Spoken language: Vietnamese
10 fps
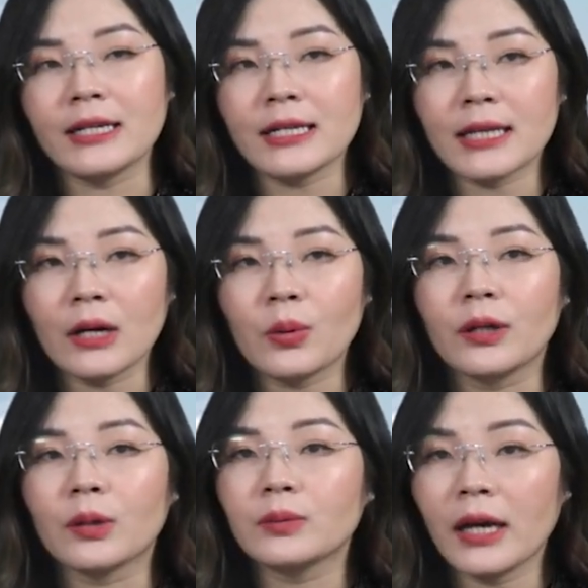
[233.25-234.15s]
trích dẫn nguồn
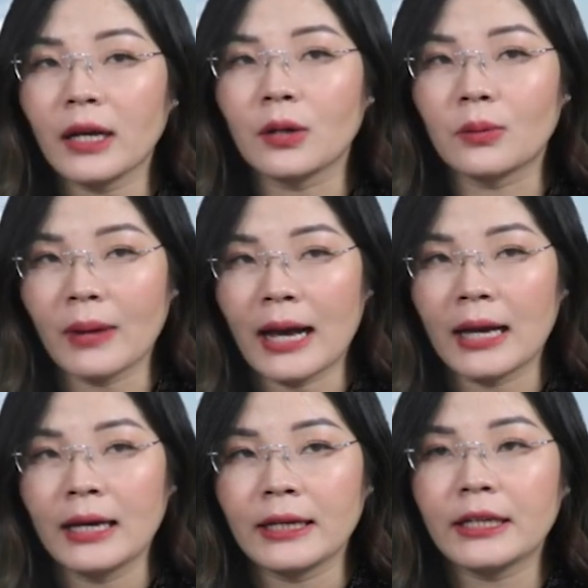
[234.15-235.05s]
thông tin đúng không
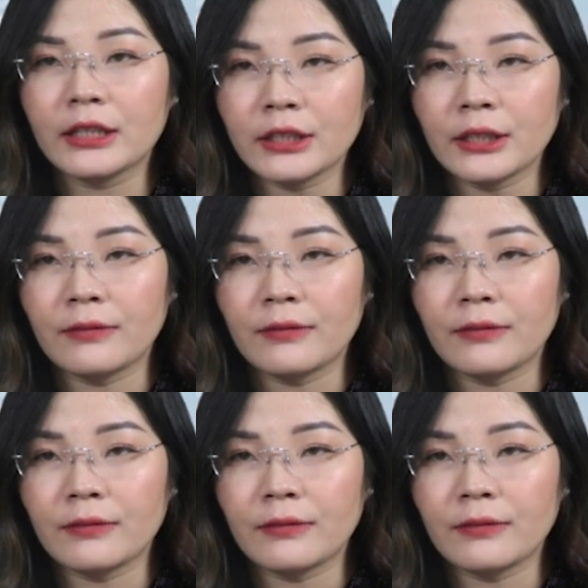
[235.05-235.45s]
ạ?